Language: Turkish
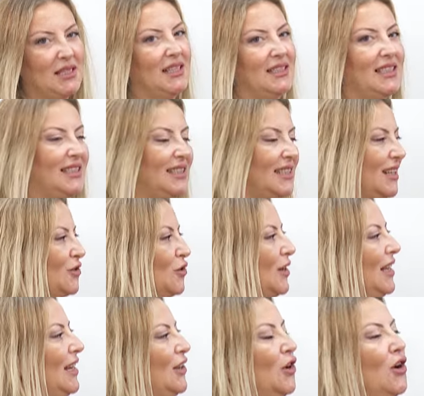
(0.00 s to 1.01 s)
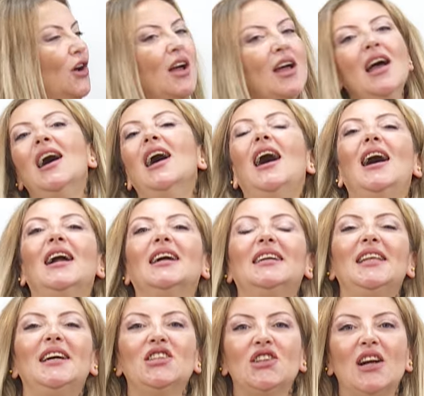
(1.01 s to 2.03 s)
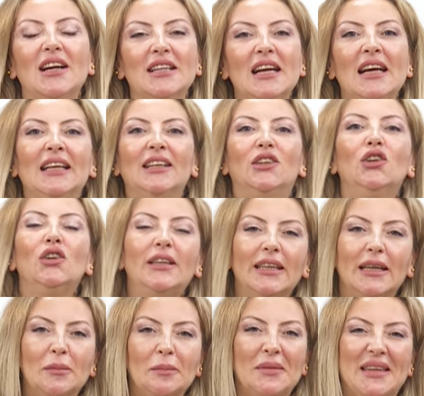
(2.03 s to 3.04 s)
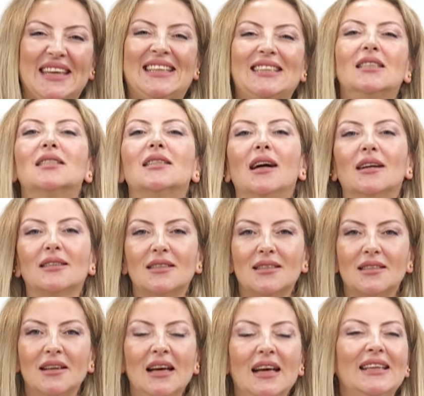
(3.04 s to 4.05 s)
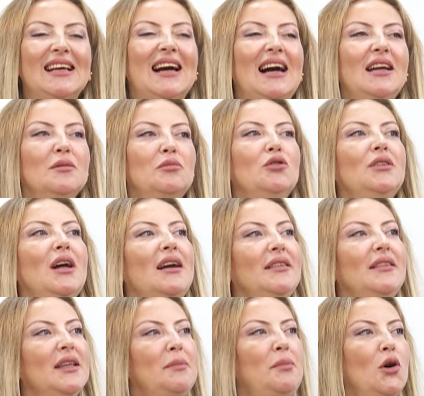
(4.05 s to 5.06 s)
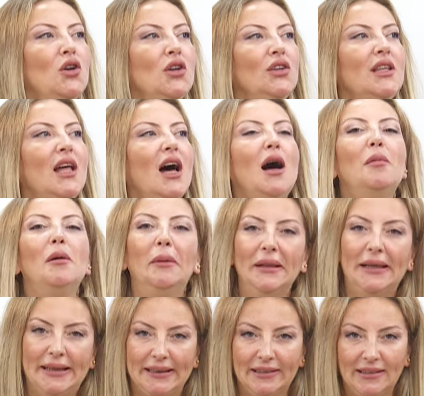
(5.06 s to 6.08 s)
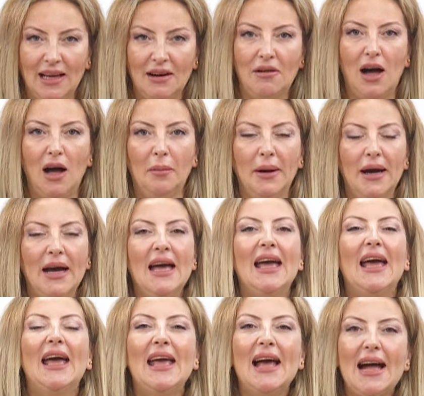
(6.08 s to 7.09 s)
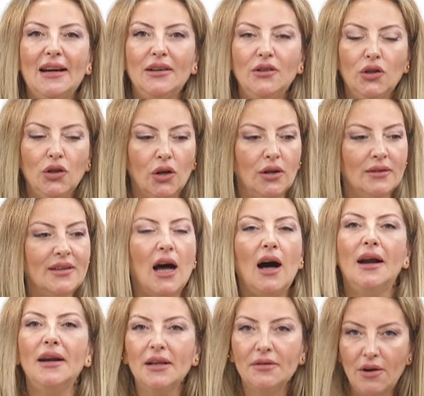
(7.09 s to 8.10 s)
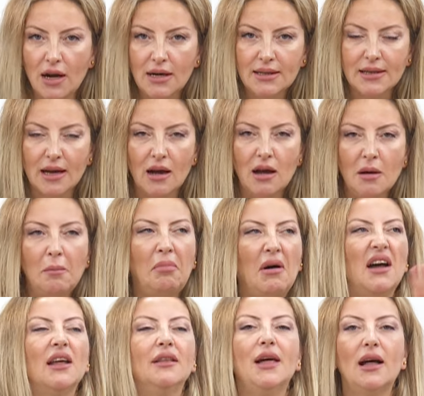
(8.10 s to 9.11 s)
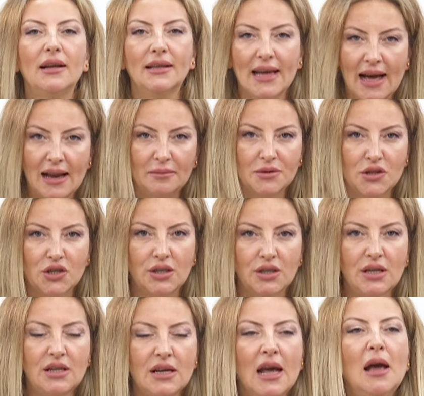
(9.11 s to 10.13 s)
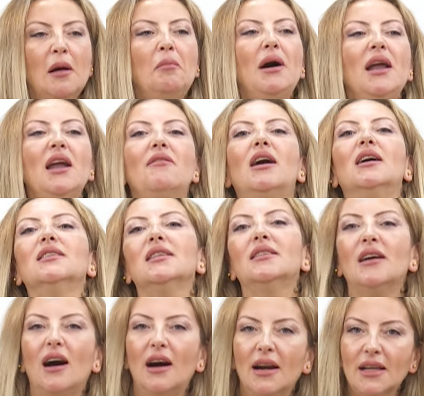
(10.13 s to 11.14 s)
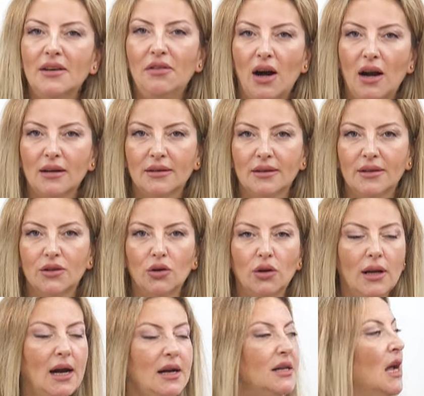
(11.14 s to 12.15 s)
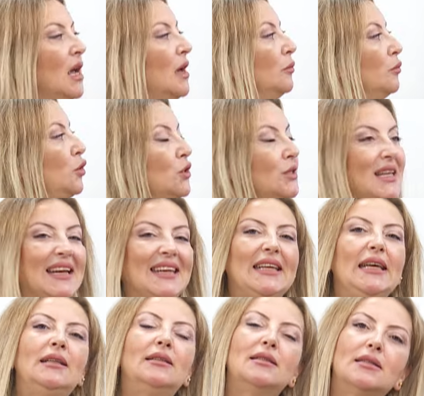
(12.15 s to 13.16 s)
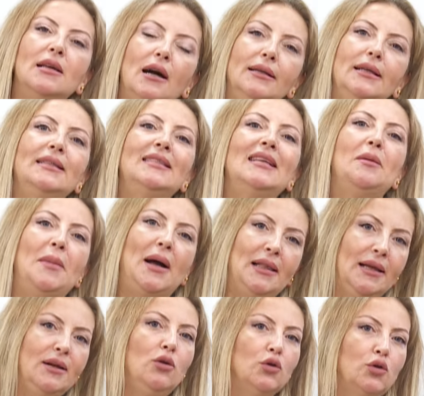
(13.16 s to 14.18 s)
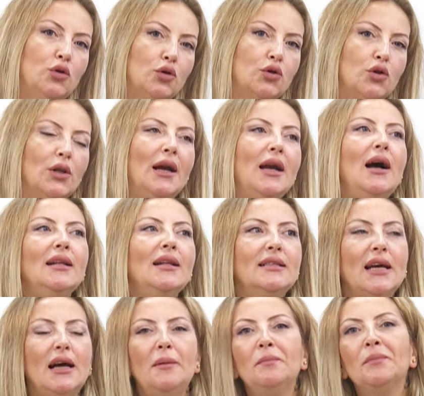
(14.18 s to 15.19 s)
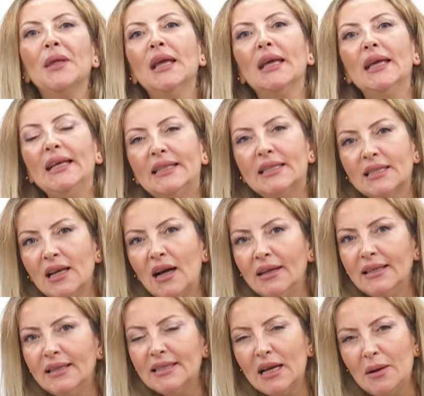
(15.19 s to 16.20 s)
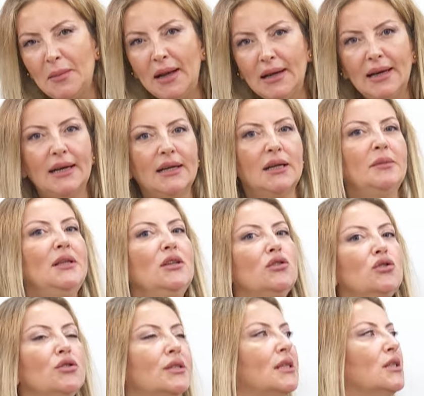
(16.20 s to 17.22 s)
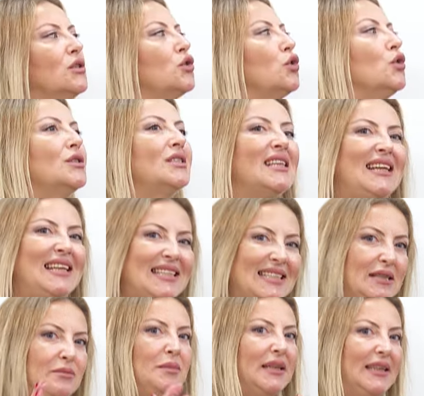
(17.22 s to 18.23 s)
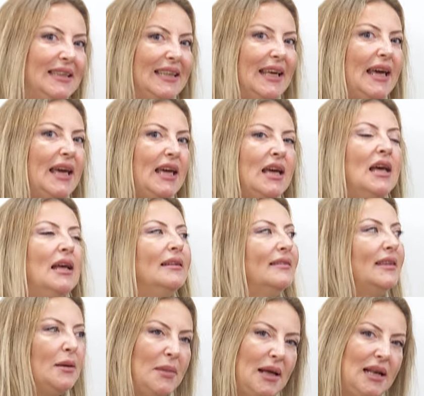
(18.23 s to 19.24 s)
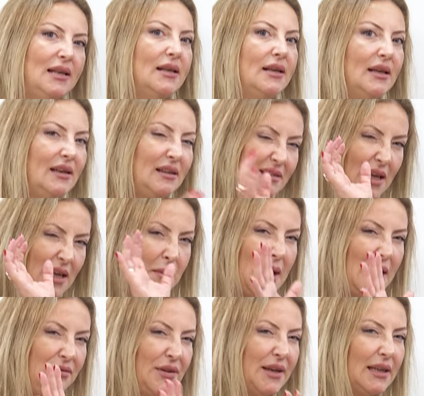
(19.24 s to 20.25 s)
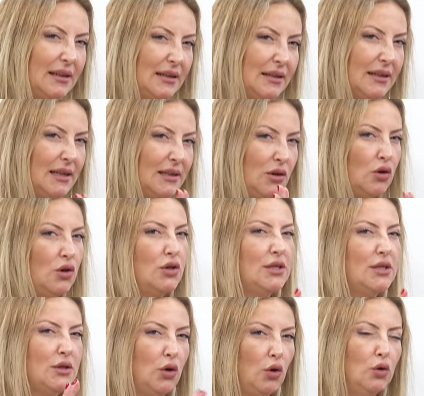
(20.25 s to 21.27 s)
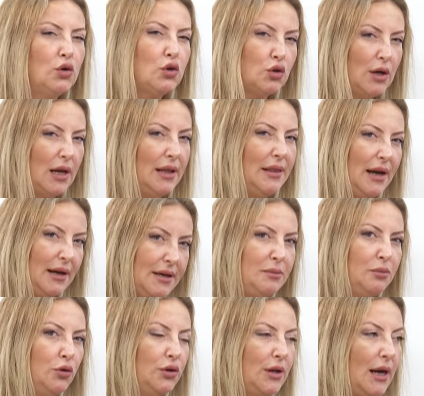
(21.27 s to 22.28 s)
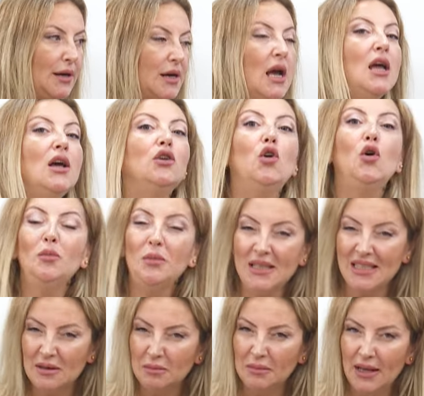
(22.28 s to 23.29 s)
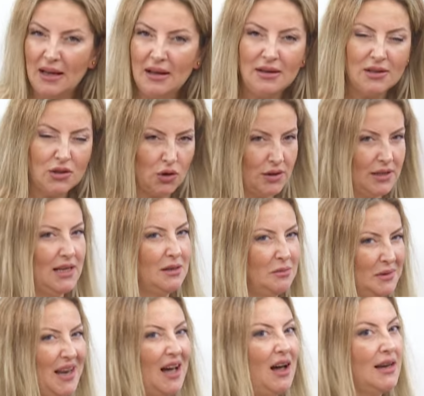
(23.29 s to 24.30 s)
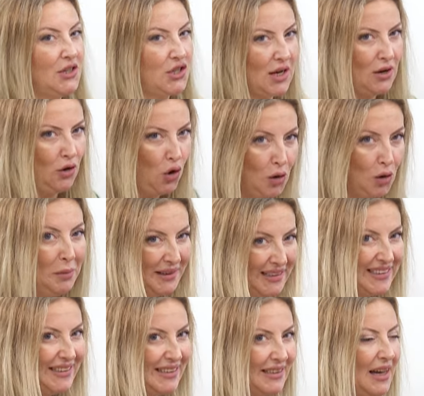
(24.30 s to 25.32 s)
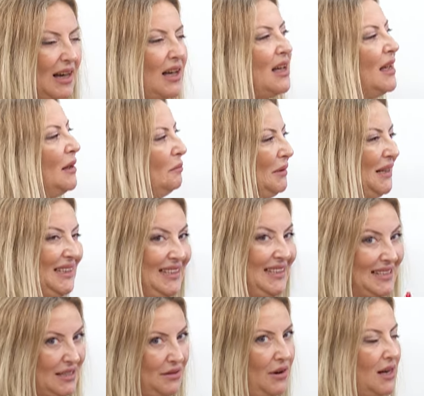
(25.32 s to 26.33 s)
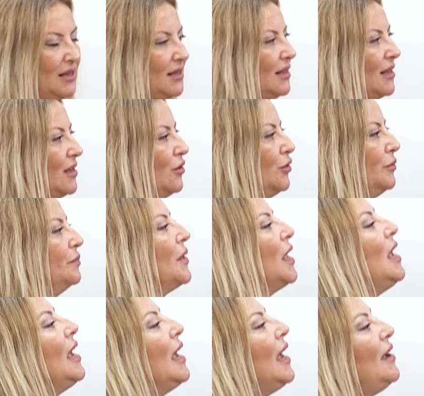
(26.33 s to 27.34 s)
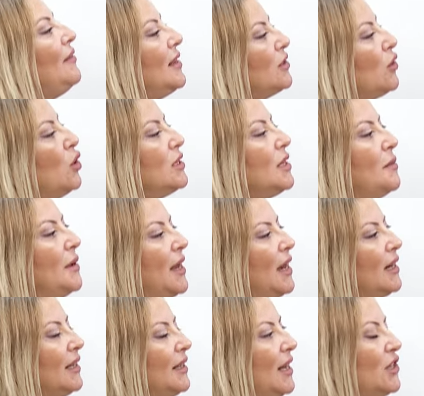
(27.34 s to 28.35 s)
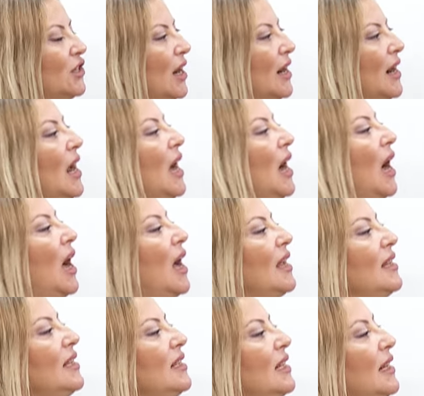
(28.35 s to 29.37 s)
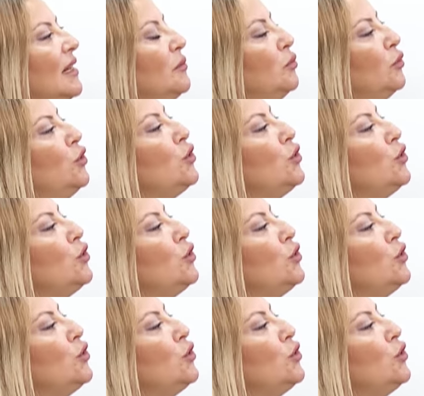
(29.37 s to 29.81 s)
zaten direkt o geliyor. Arkadaşlar diyor ki iktisat. Yani bunlar Napolyon'un ağababaları devamı. Eğer diyor tarih varsa paradan gelmiştir. Para varsa tarih vardır diyorlar. Bu yüzden iktisadi temelleri oturtuyorlar. Hatta iktisadi temellerde biliyorsunuz ki sosyalizmin de temelini, temel fikrini, ideolojisini oluşturanlar da bunlar. Komünizmle sosyalizmin aynı şey olmadığını da bildiğinizi varsayıyorum. Evet o zaman arkadaşlar hangileri bu